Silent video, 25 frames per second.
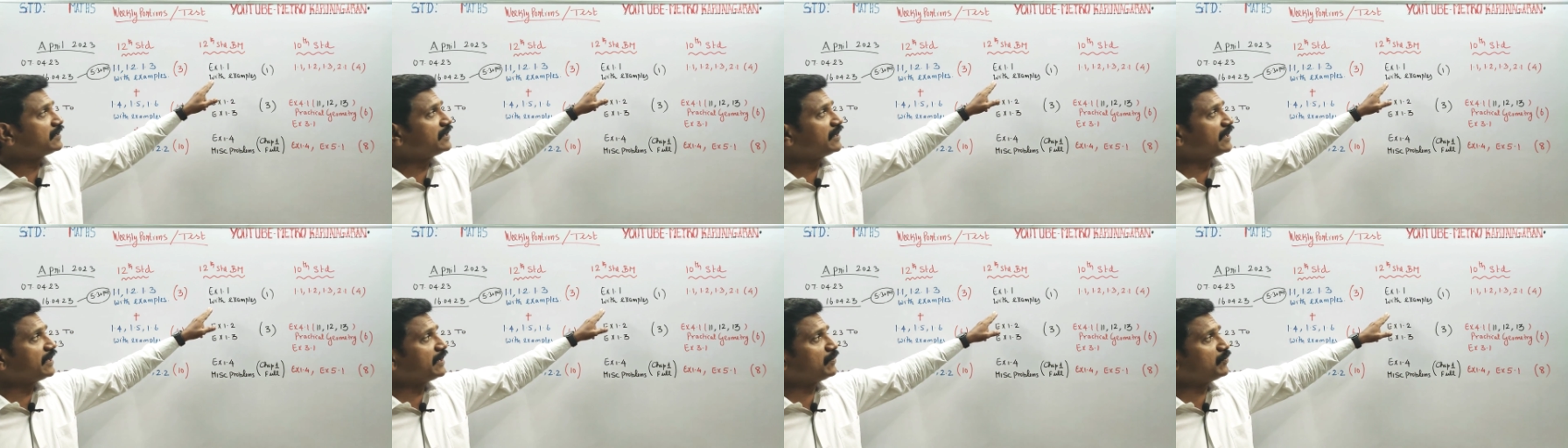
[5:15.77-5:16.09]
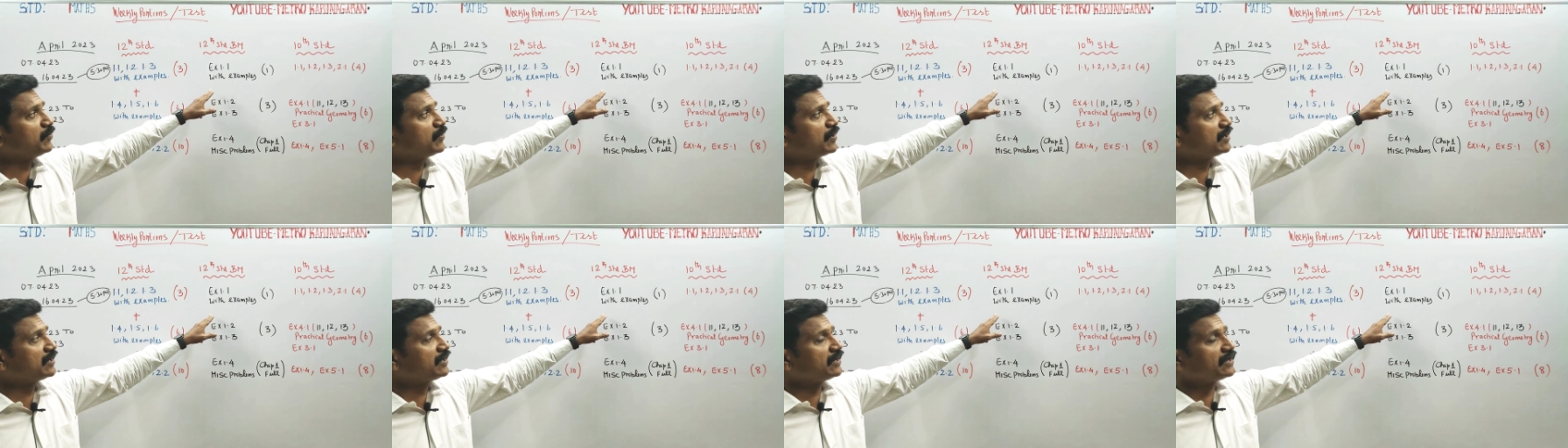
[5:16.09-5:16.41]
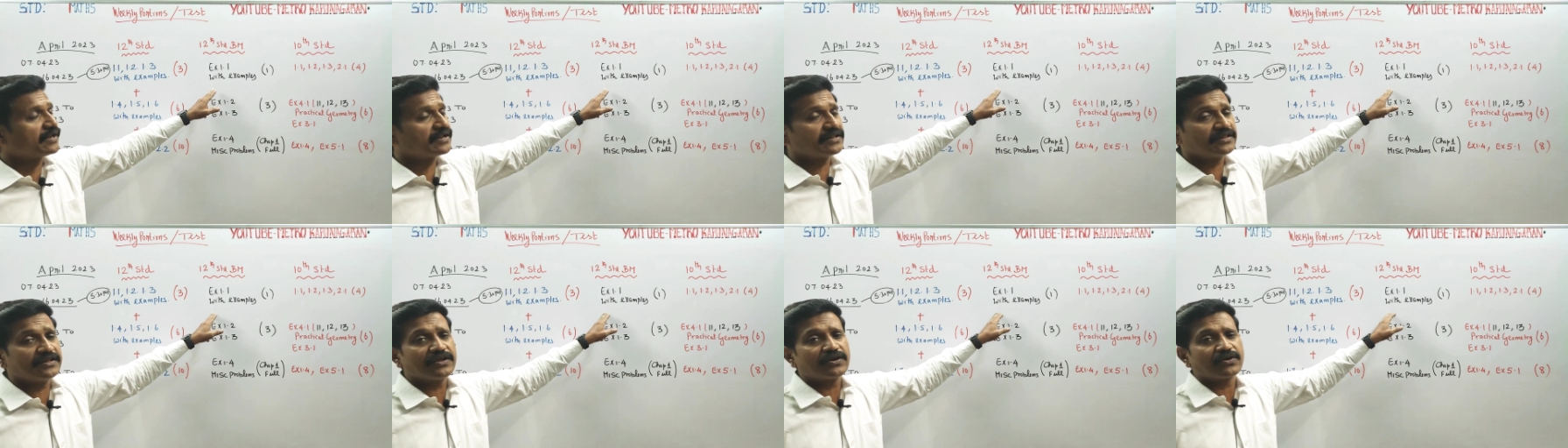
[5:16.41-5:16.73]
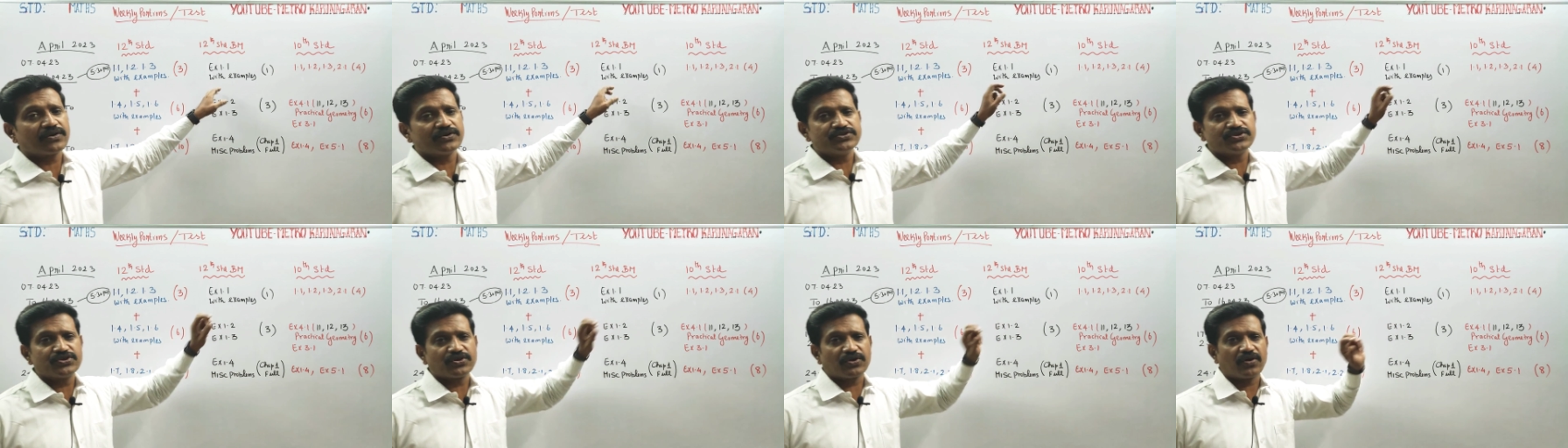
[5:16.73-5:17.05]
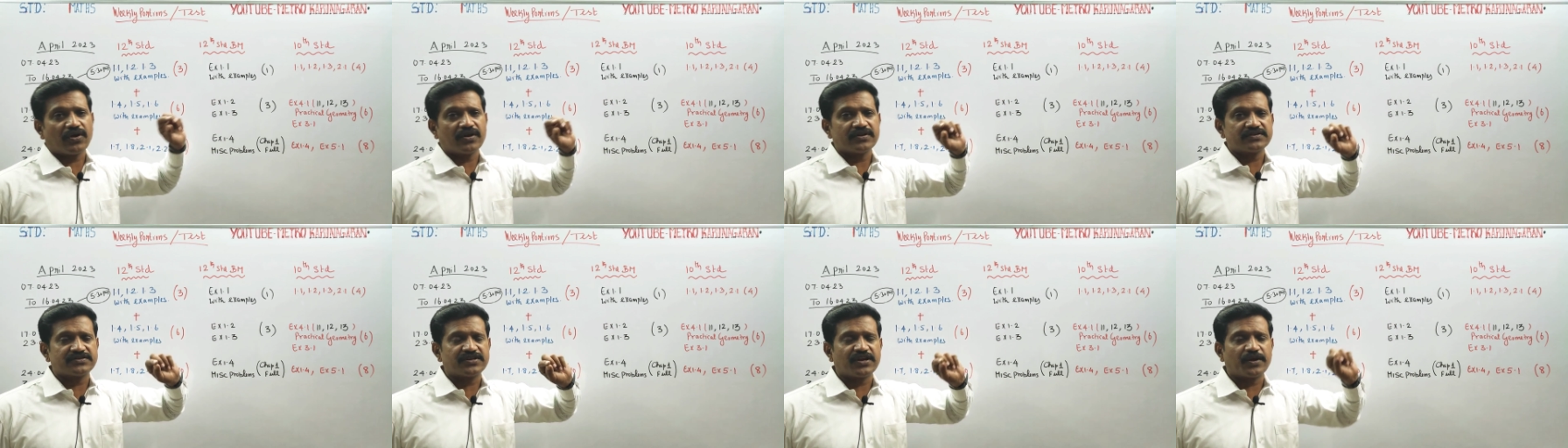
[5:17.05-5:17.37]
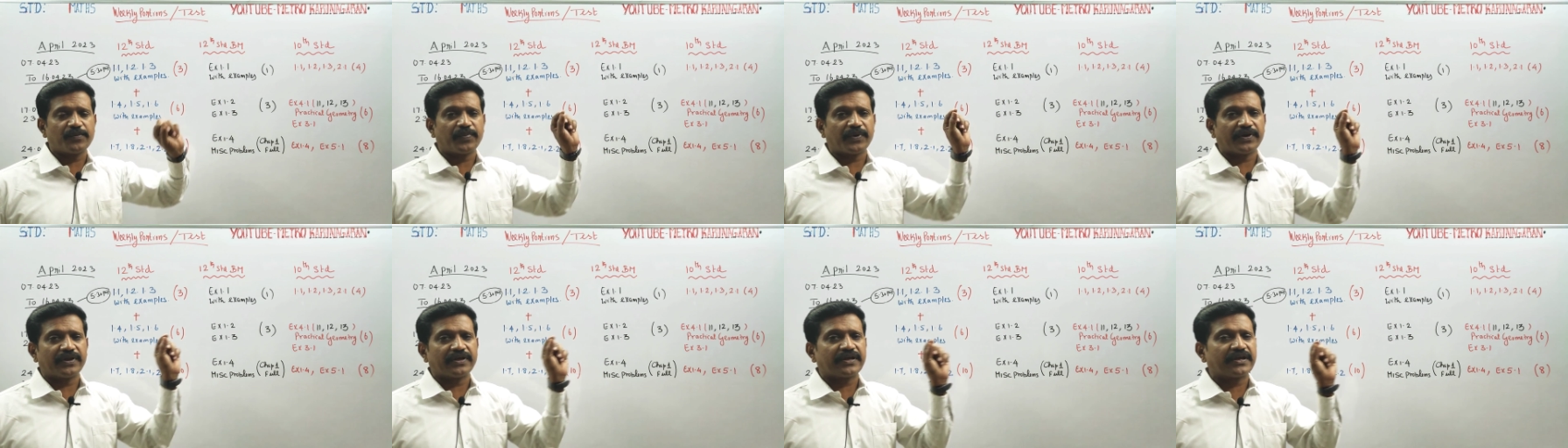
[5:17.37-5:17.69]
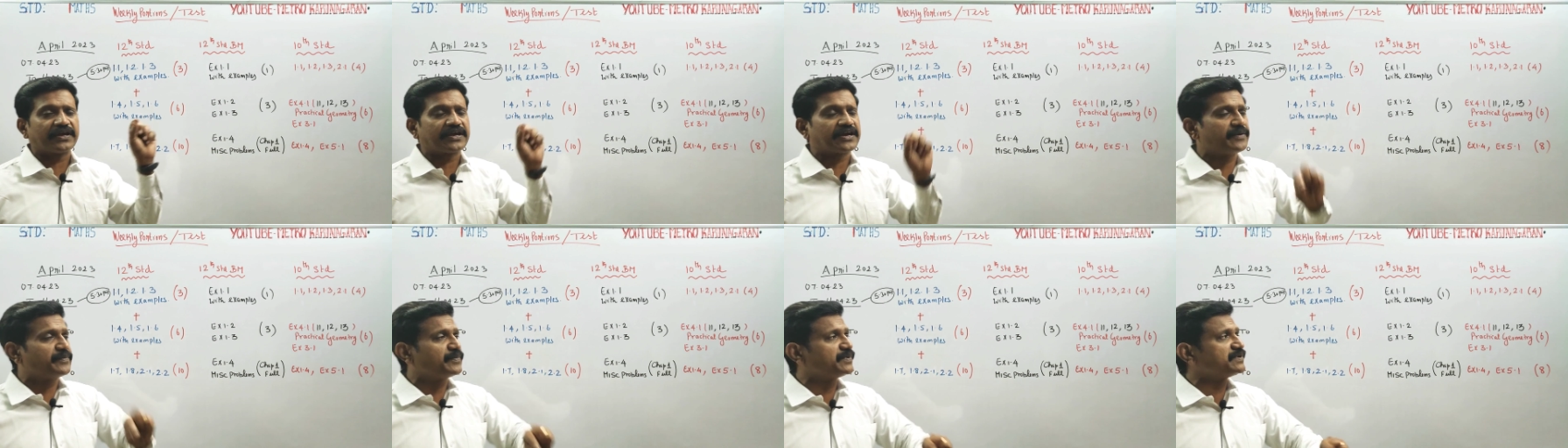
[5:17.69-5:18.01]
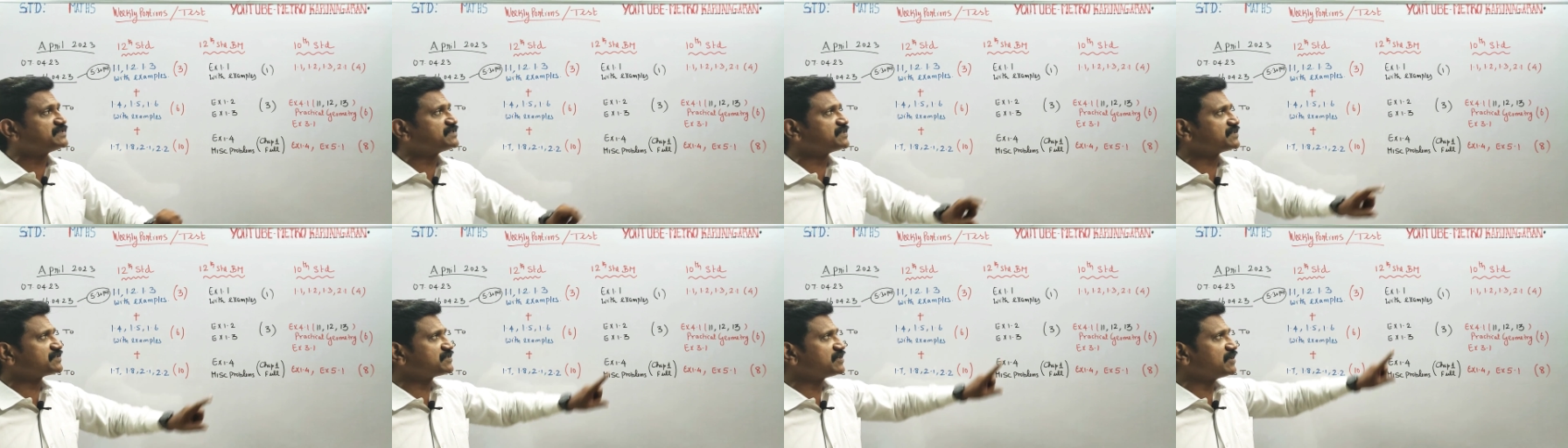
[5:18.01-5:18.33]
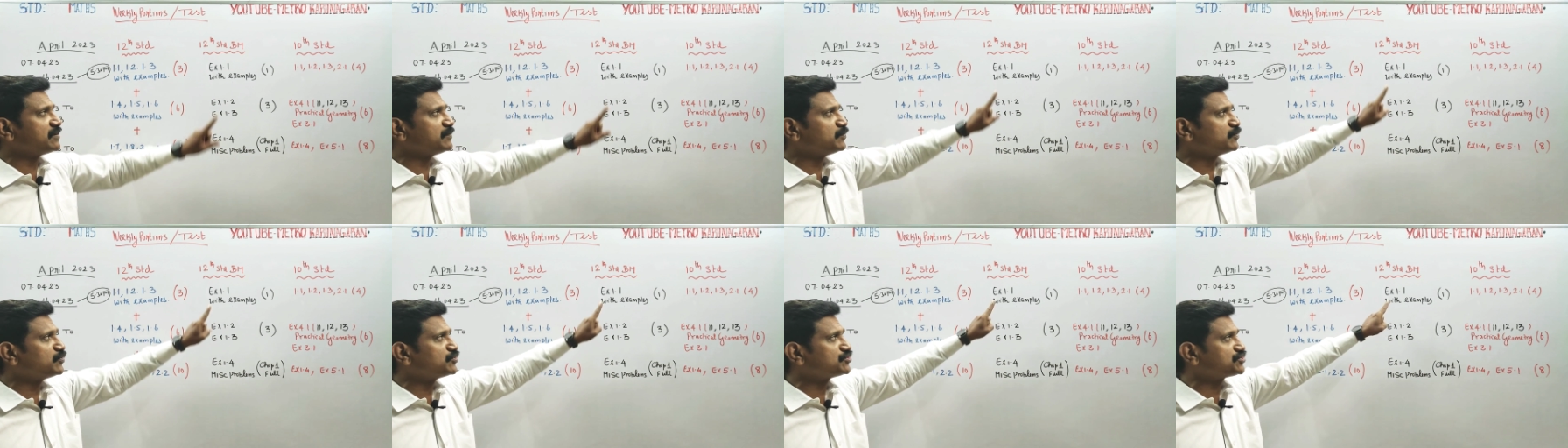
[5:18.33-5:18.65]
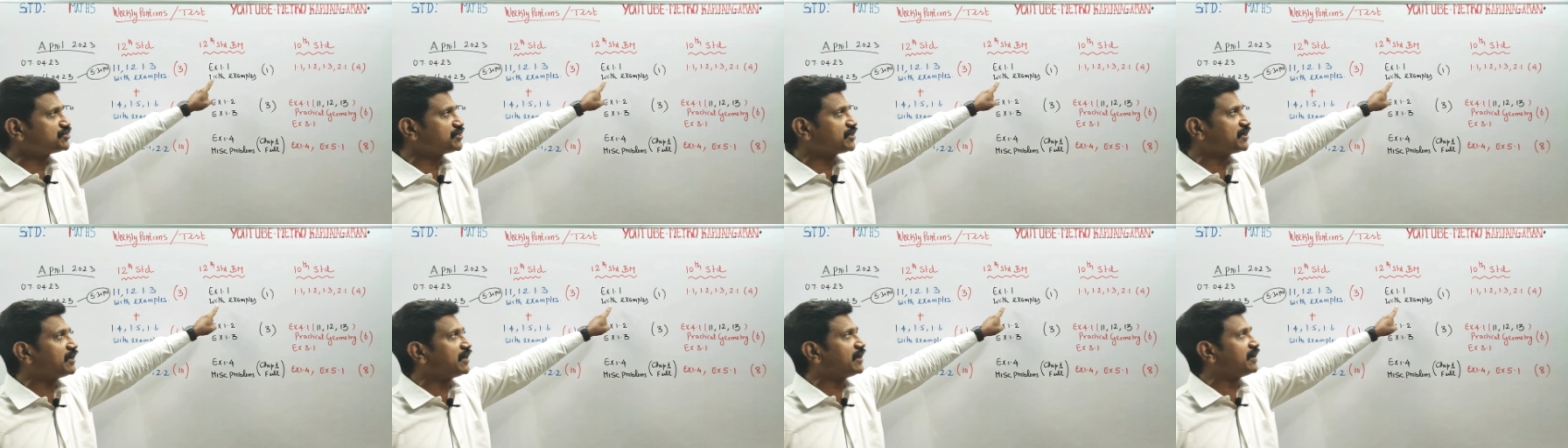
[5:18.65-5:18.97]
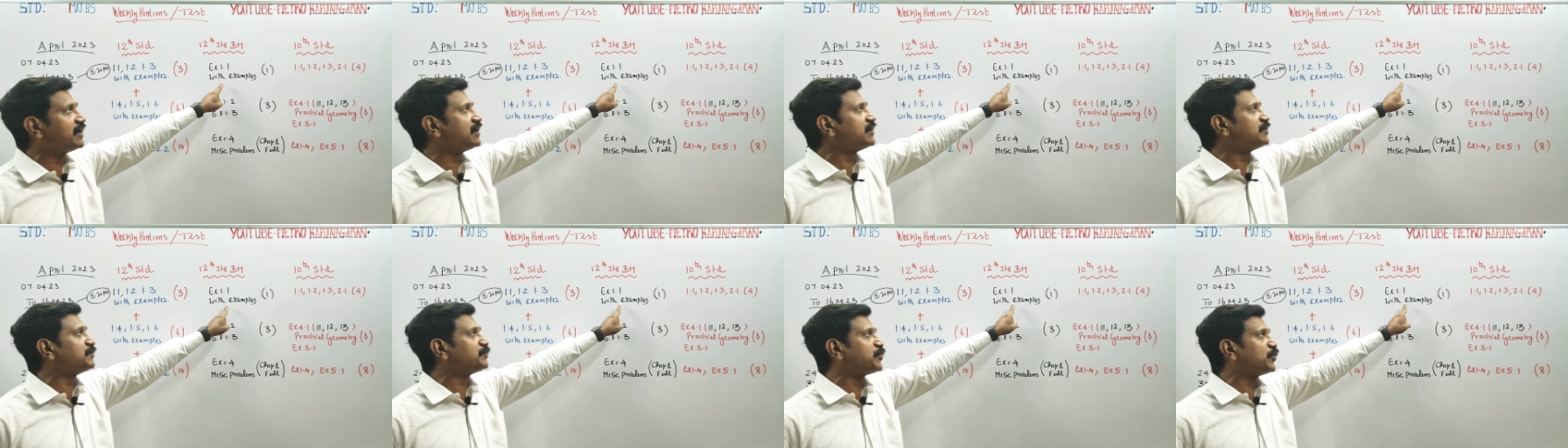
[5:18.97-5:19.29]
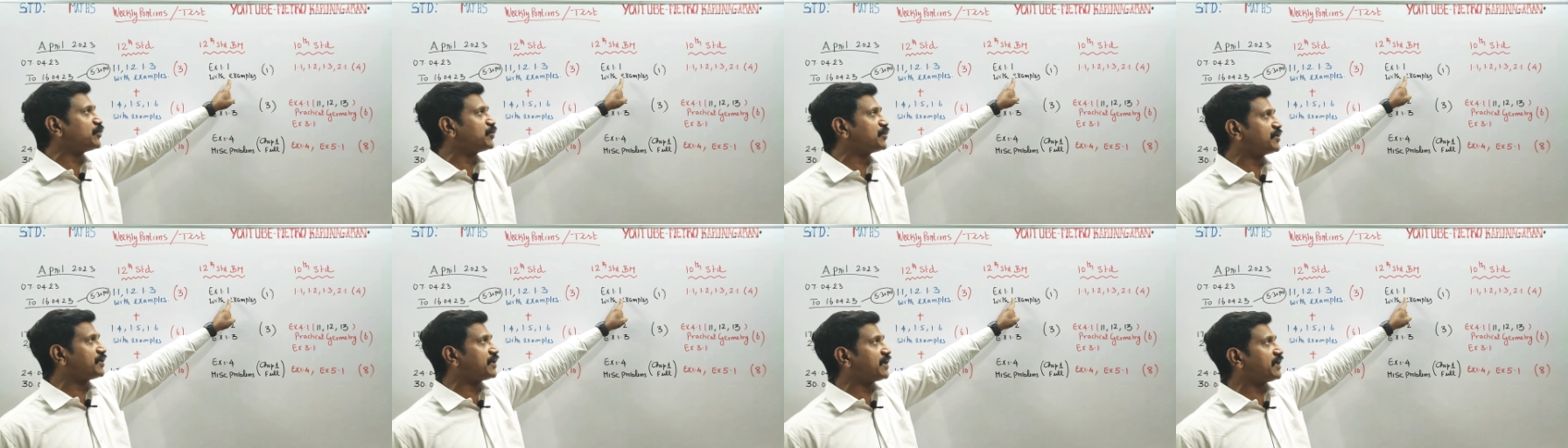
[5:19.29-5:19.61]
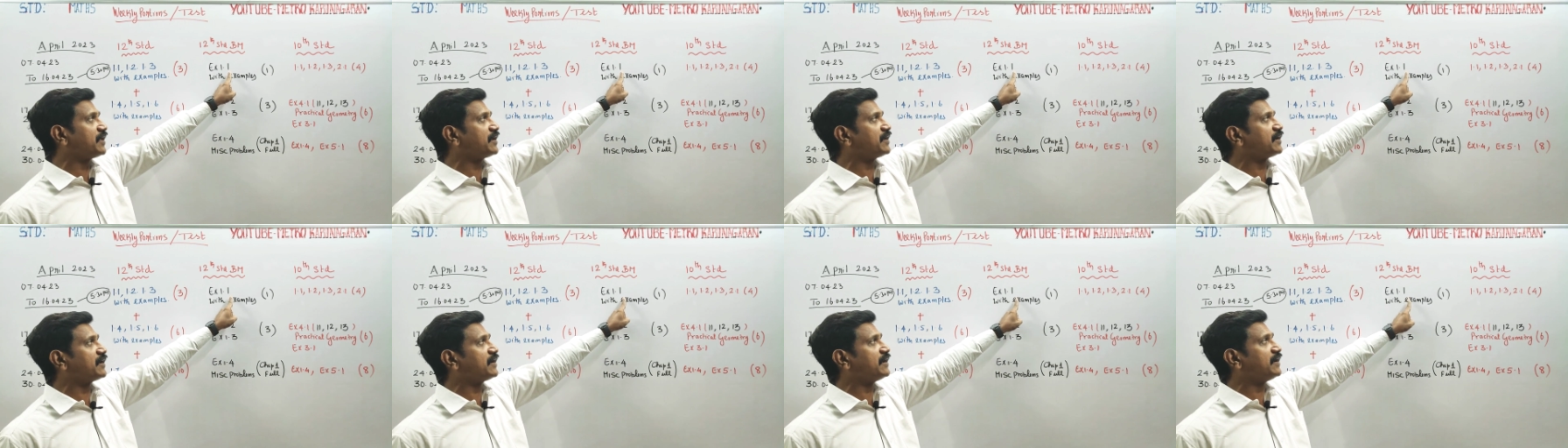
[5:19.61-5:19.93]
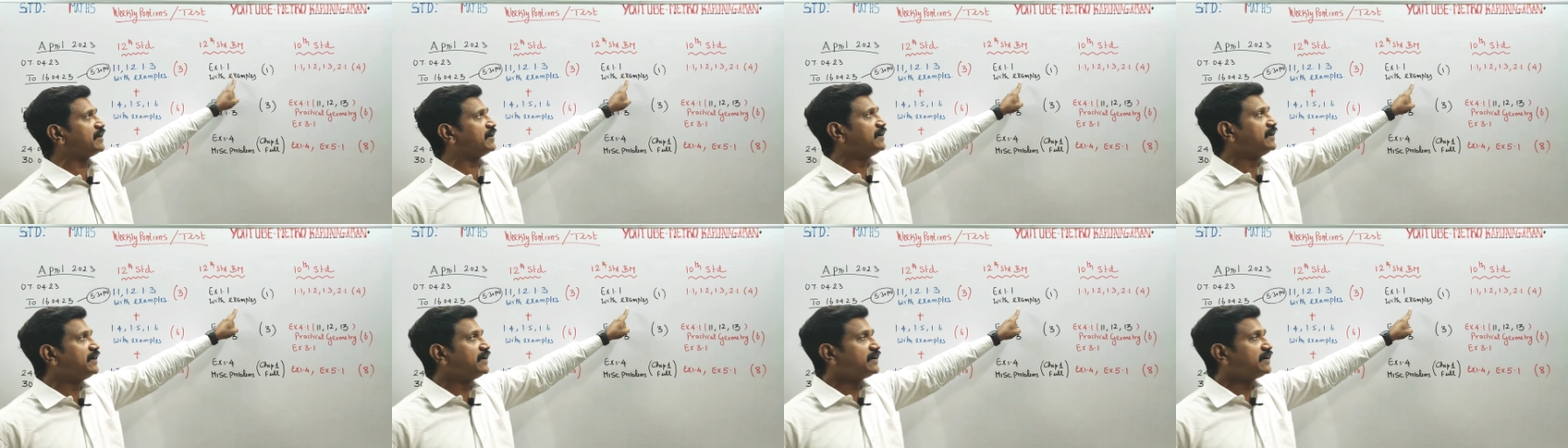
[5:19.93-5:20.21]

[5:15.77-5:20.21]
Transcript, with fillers: டே ஒன்னுலேருந்தே கொஞ்சம் கான்சன்ட்ரேட் பண்ணுங்கள் கமெண்ட் செக்ஷனில் முடிச்சிட்டிங்களா என்னென்னு போட்டுக்கிட்டே இருங்க